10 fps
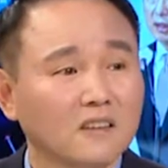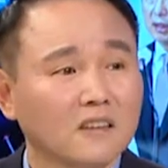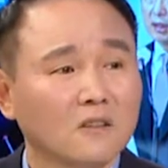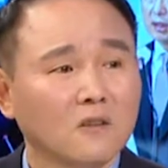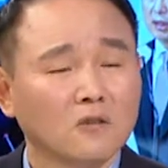
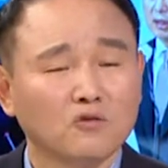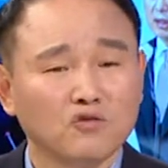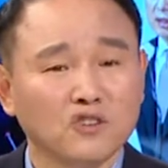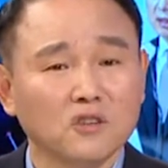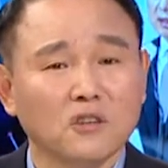이런 어떤
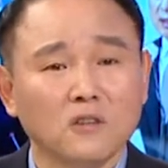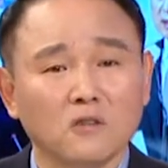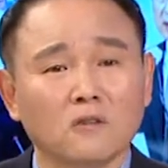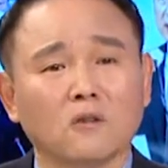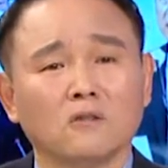투기적인
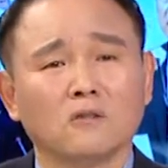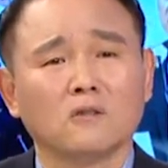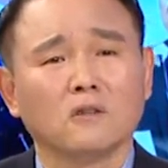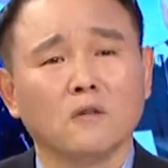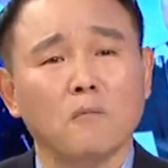
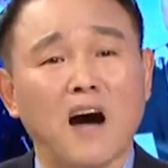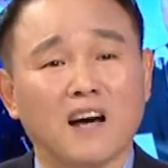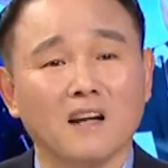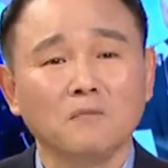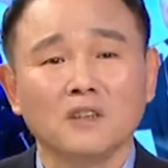어떤
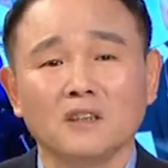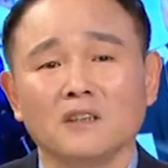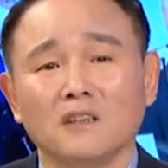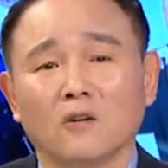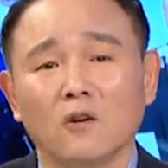
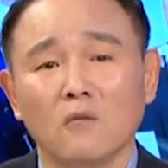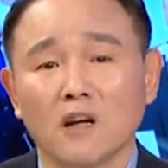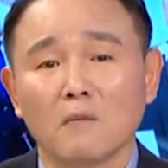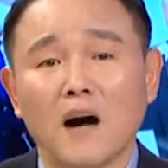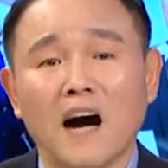바람들이
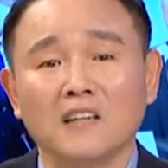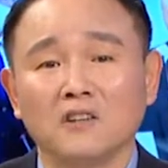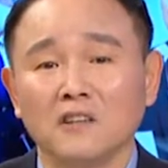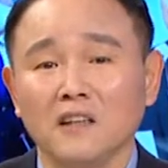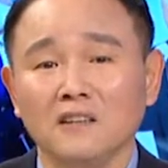얼마나
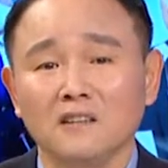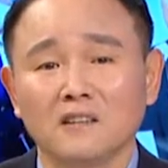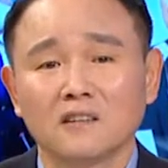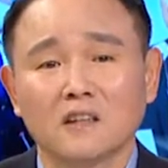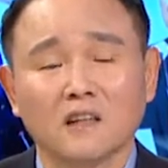만연해
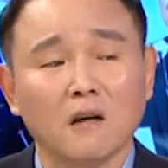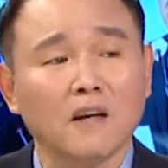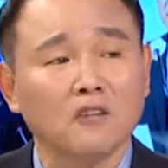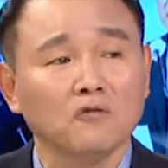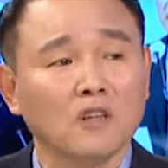있는지를 갖다가
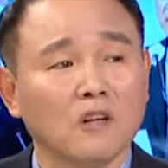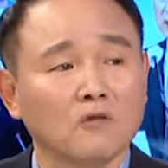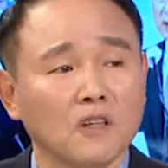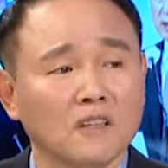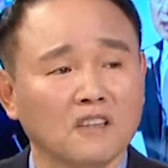말해준다라고
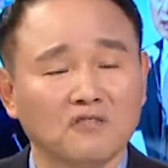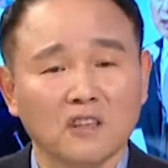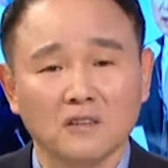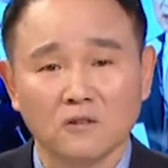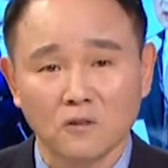얘기할 수가
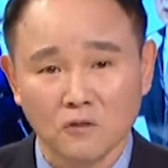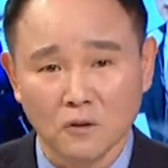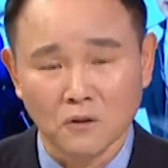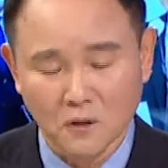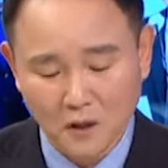있는
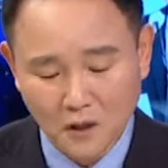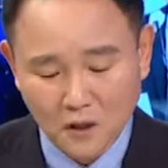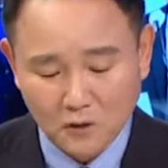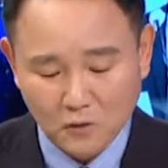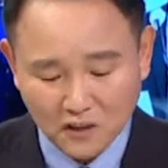거고요.
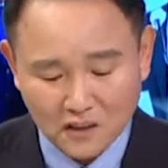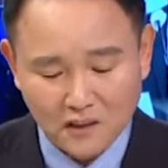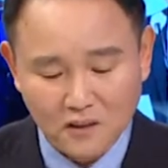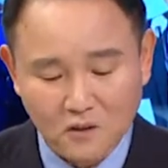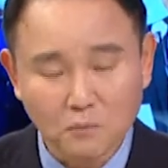또
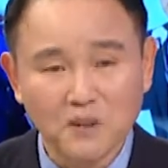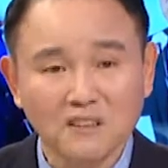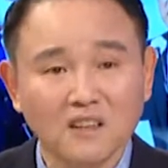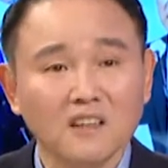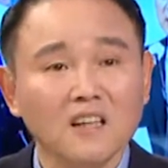사실 이거는
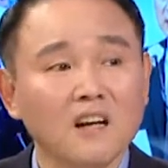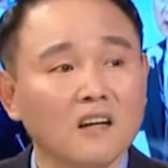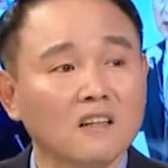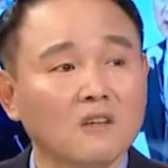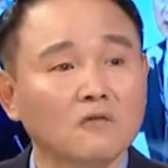빙산의
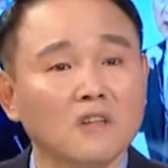일각이라고